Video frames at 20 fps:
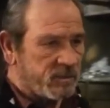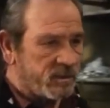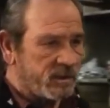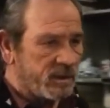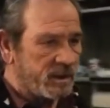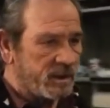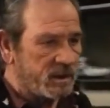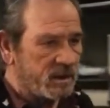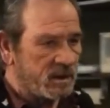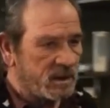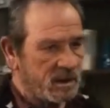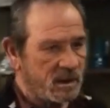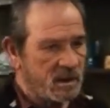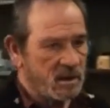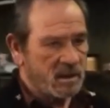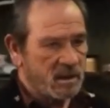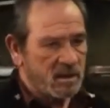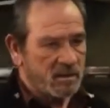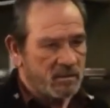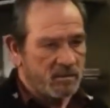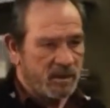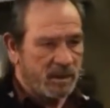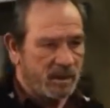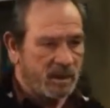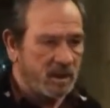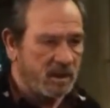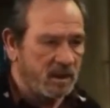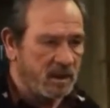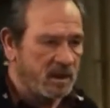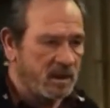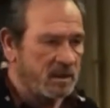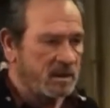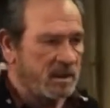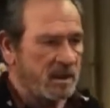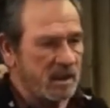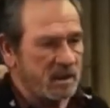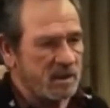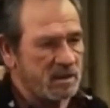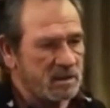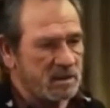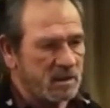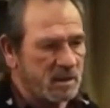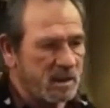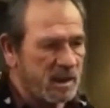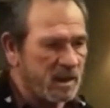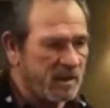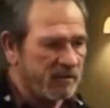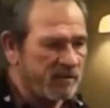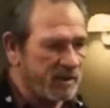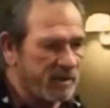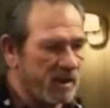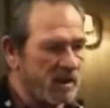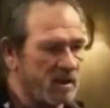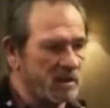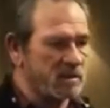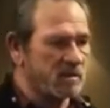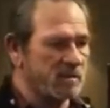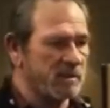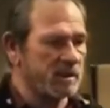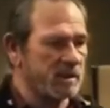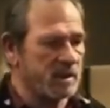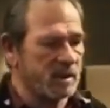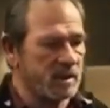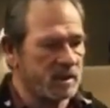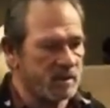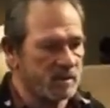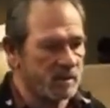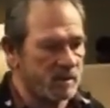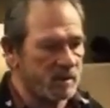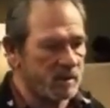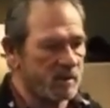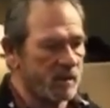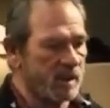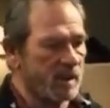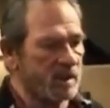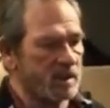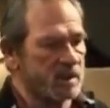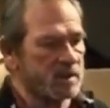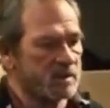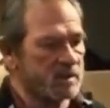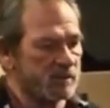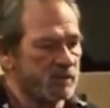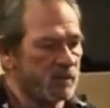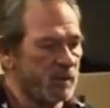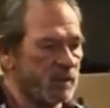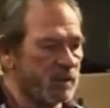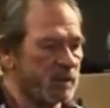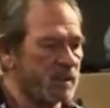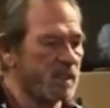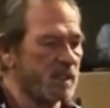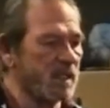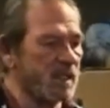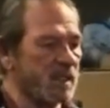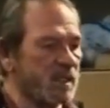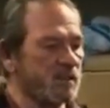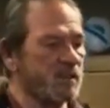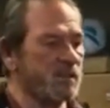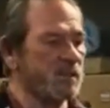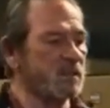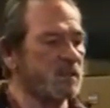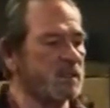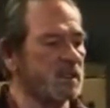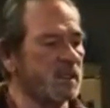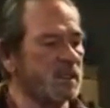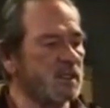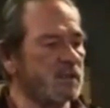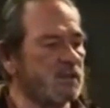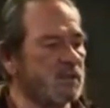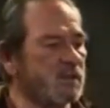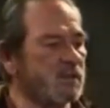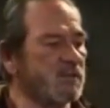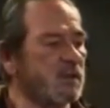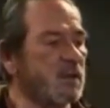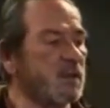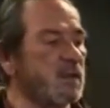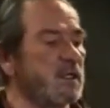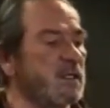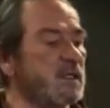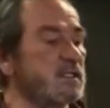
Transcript: não consegue evitar com que vidas inteligentes tome consciência de uma coisa,